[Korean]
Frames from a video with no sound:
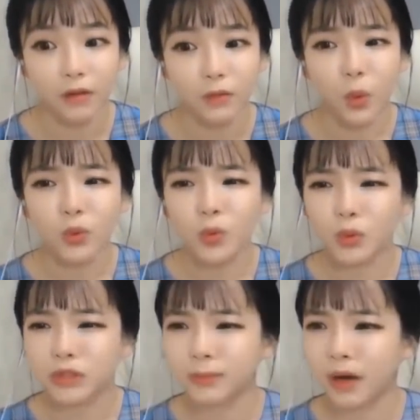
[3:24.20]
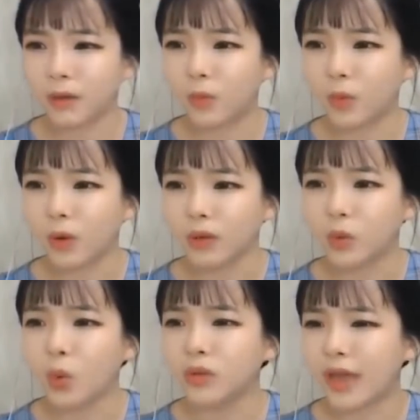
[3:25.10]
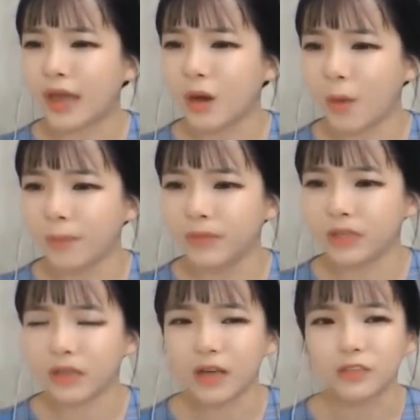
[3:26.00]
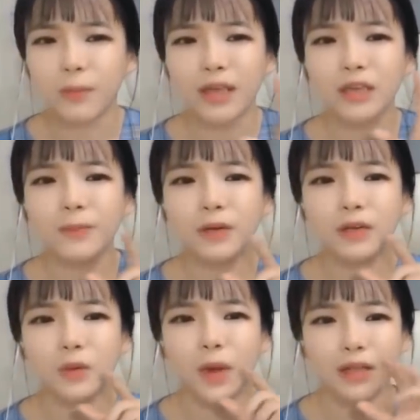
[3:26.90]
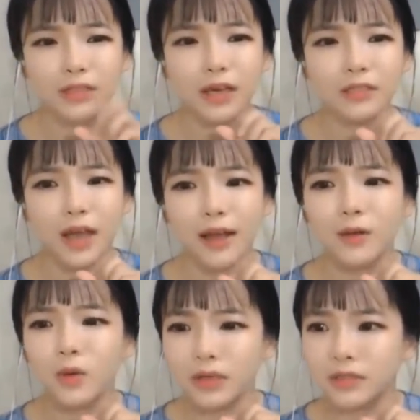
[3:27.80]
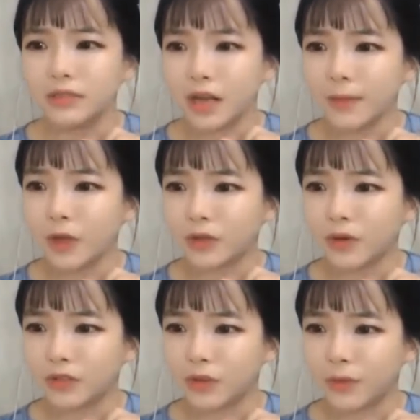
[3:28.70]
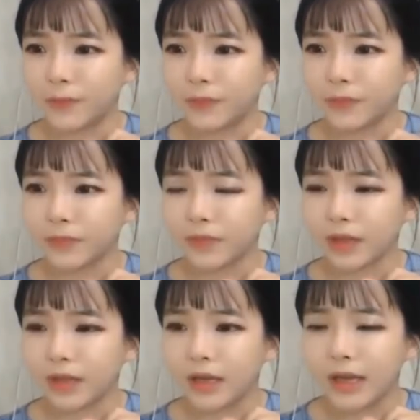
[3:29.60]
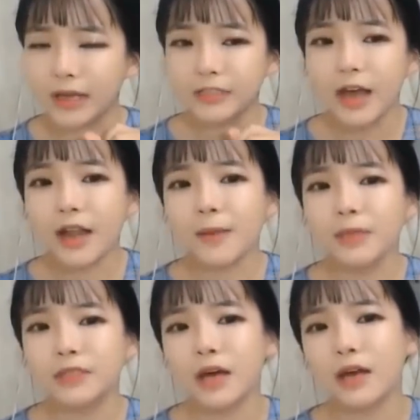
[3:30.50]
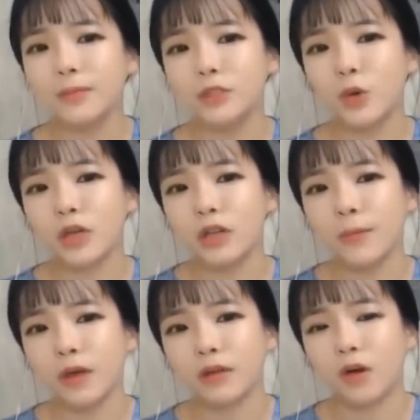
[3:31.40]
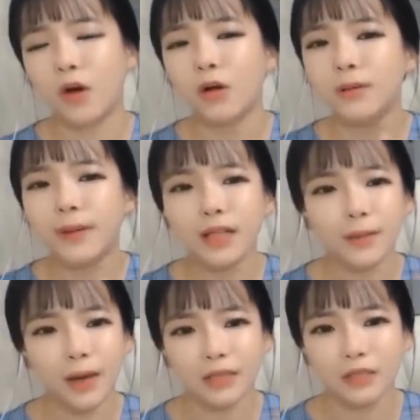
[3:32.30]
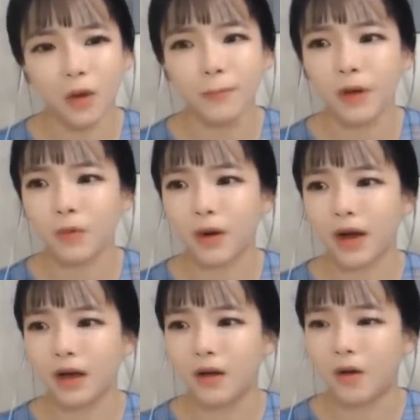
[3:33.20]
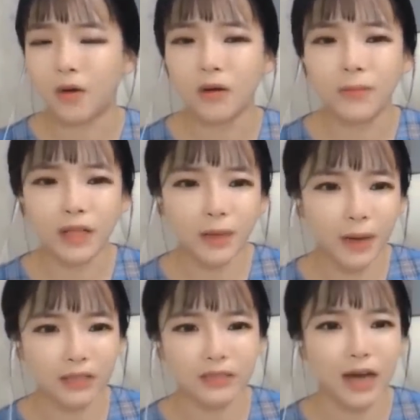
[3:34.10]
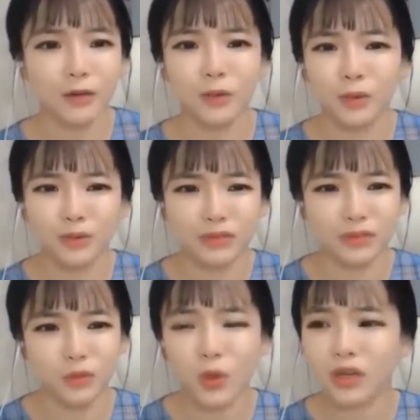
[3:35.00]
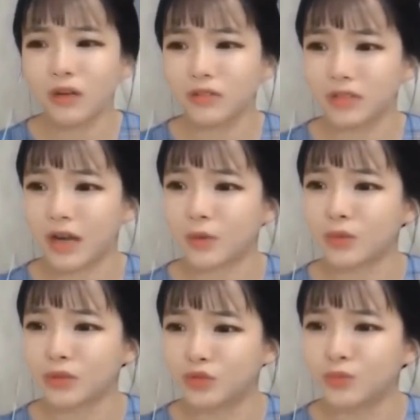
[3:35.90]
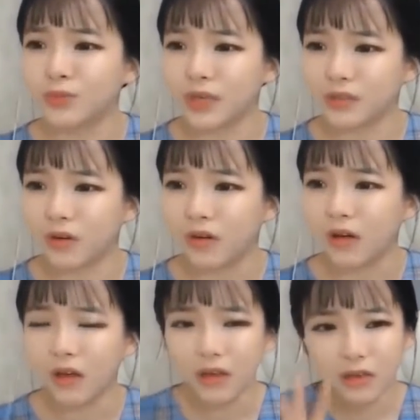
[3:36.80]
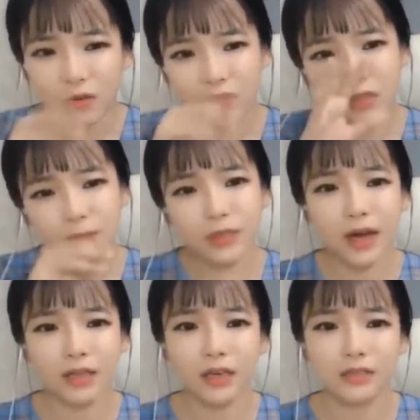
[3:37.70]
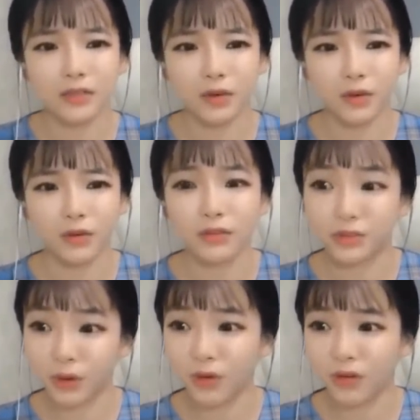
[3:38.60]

돈 욕심 많고 돈 개념 없는, 정말 입을 굉장히 잘 놀리는 사람이었던 거죠. 사람이 사람을 속이려면 얼마나 많은 언변과 얼마나 많은 자료, 그 속이려는 자료들을 준비해서 이걸 입을 까댔겠어요. 그죠?